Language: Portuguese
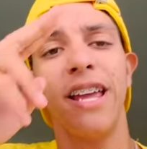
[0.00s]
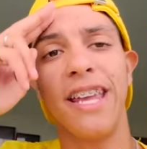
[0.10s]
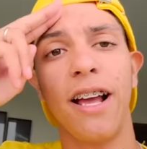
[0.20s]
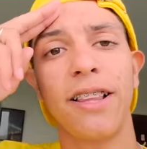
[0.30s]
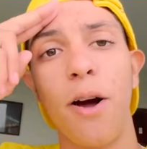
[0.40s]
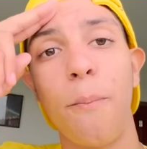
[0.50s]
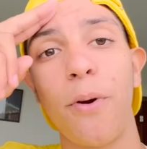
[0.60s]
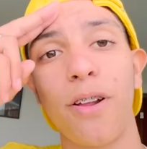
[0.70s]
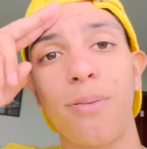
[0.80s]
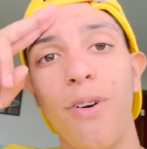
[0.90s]
E até um
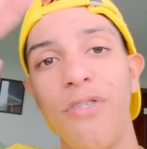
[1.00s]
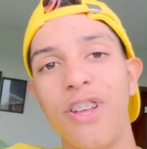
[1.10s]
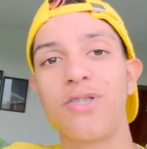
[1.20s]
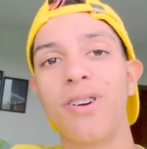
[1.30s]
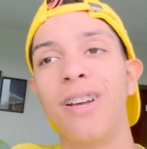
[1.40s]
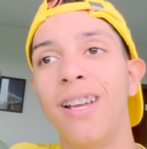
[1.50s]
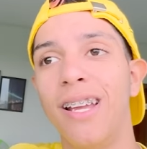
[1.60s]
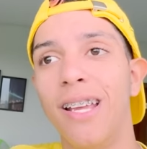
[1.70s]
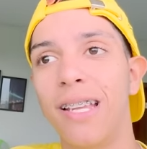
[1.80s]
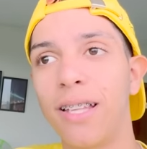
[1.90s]
próximo vídeo,
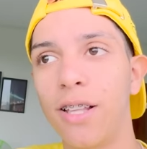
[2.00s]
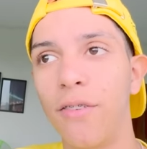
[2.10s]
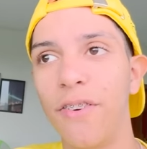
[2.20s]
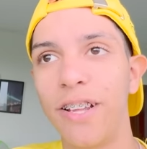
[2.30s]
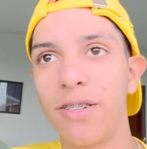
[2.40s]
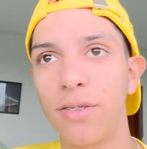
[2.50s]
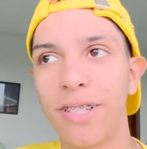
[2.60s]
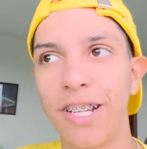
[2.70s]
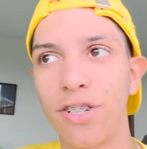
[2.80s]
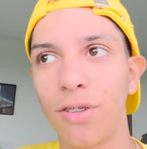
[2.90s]
que talvez eu
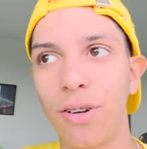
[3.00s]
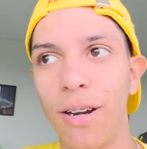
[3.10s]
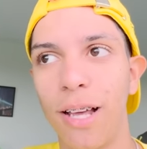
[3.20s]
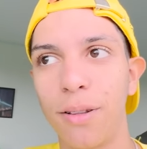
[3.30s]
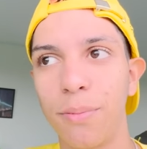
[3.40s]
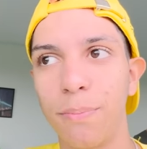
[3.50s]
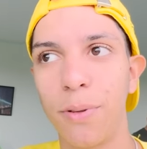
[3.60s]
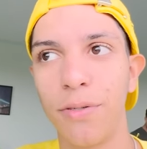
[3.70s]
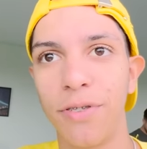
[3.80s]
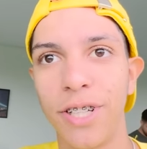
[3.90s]
seja trollado
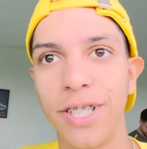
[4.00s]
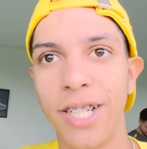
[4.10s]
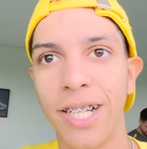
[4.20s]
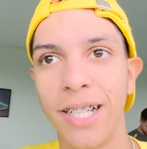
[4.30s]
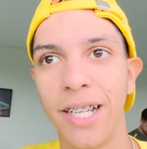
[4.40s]
pelo Void.